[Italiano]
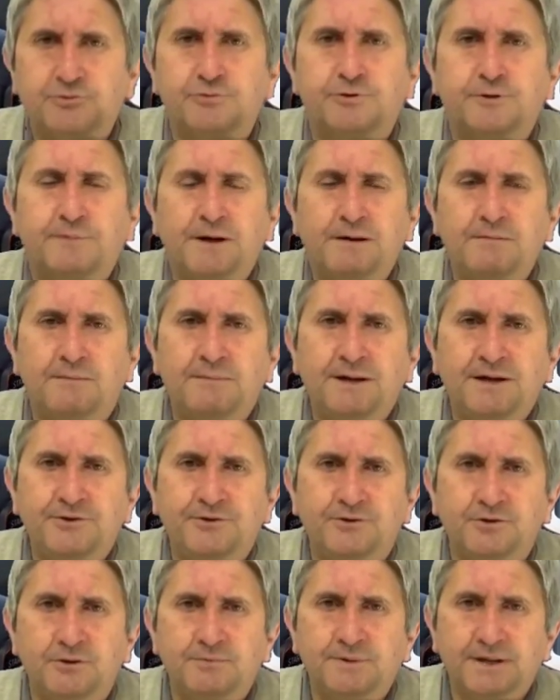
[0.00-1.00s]
è tutto per il
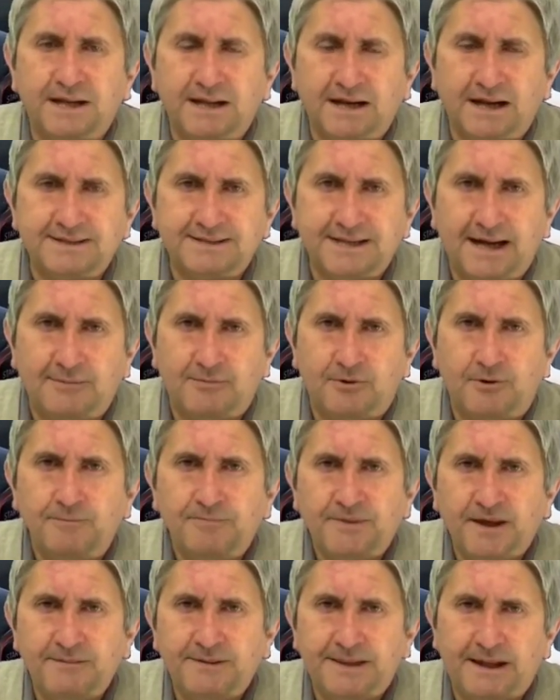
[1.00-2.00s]
momento, noi vi
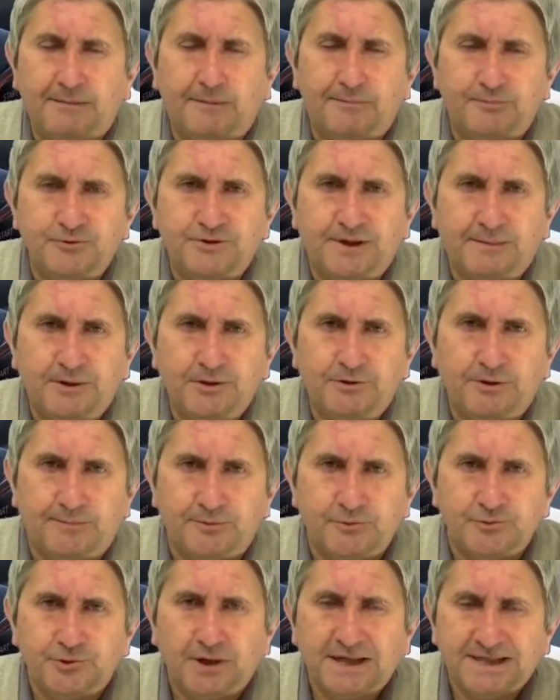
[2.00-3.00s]
ringraziamo e vi diamo appuntamento appunto